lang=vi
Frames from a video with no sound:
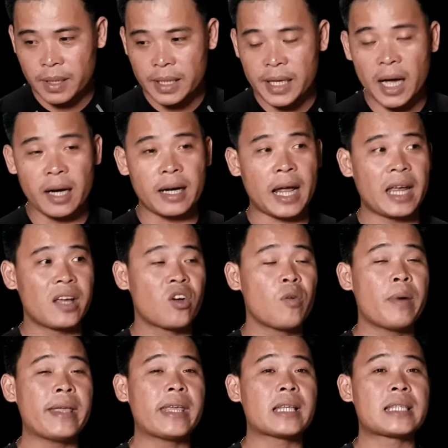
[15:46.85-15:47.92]
giờ này có
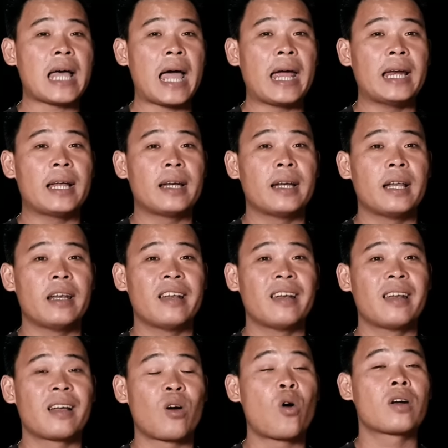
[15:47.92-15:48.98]
mấy trái xài là, là, là,
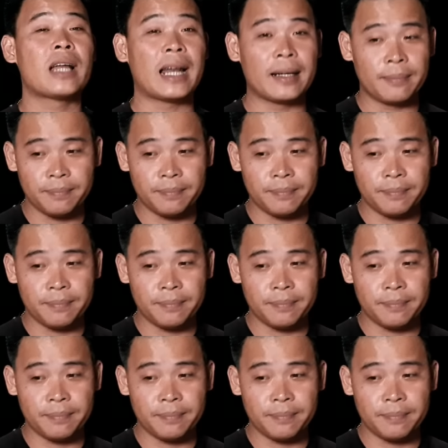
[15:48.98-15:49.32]
là ngon lành